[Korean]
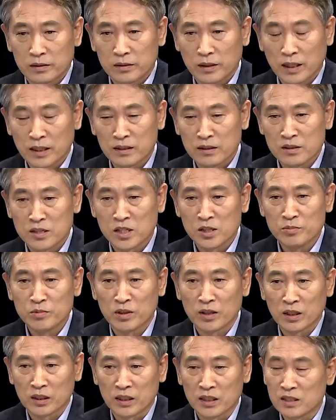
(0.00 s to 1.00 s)
이 사건이 처음
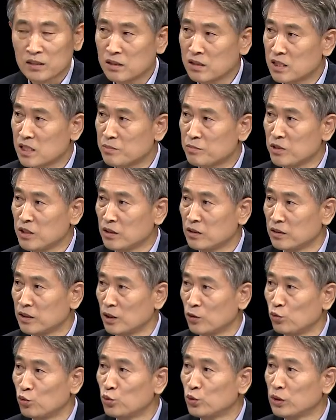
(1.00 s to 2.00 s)
일어난 게 2017년
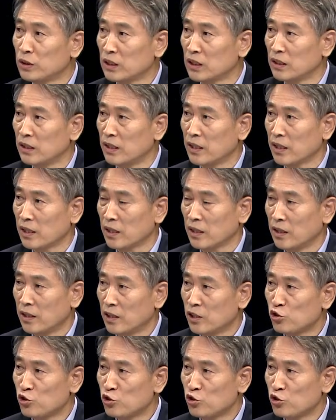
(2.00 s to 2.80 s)
이제 6월인데